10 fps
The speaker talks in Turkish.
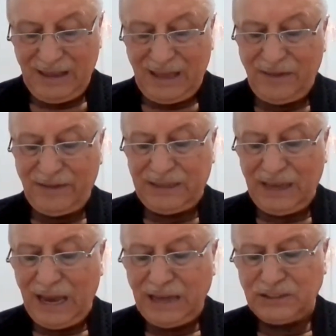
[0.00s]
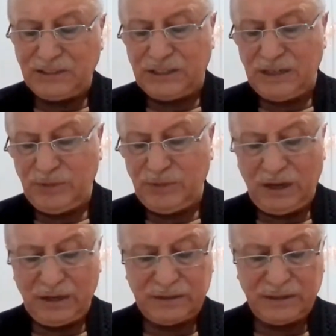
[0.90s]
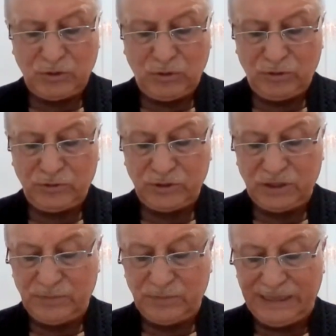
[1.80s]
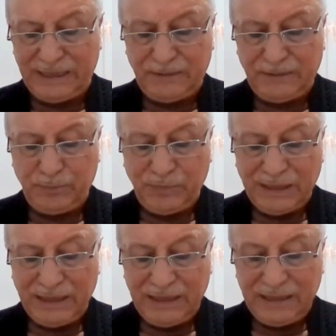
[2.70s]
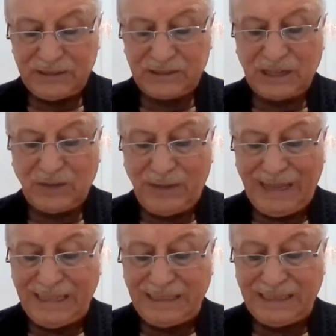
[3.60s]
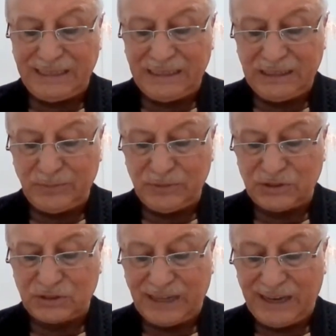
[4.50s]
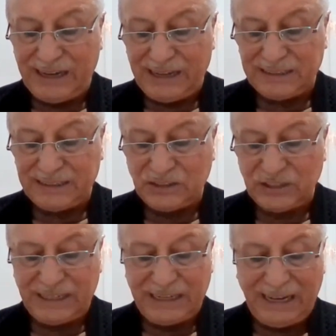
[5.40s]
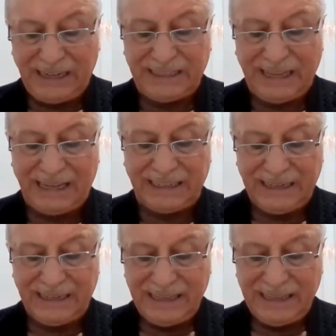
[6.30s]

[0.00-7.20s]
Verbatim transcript: Evet her şeyin bir hakikati olduğu gibi zaman dediğimiz kainatta cereyan eden